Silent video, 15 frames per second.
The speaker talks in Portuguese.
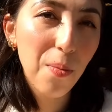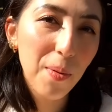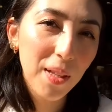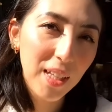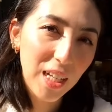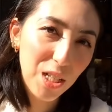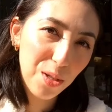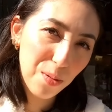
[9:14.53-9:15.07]
uma
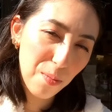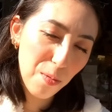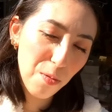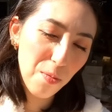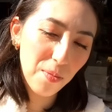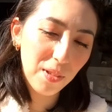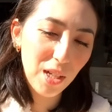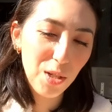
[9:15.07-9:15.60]
metade pro
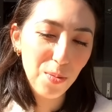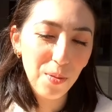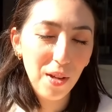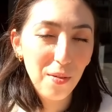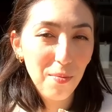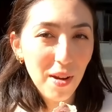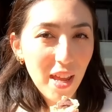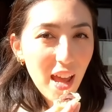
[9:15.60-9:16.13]
meu, metade pro
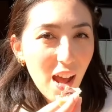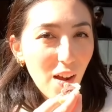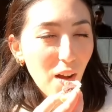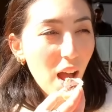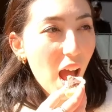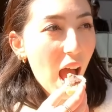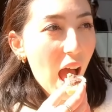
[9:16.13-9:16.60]
Gabriel.